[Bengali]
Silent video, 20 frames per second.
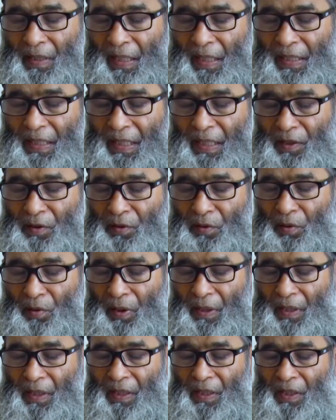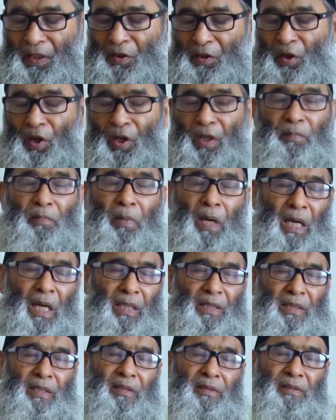ত্যাগের তরে হৃদয়
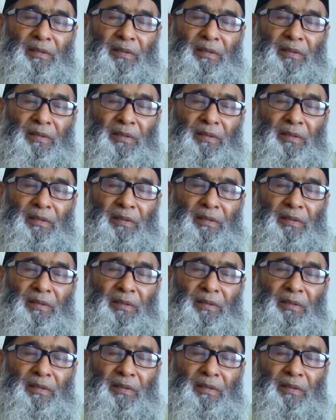বাঁধ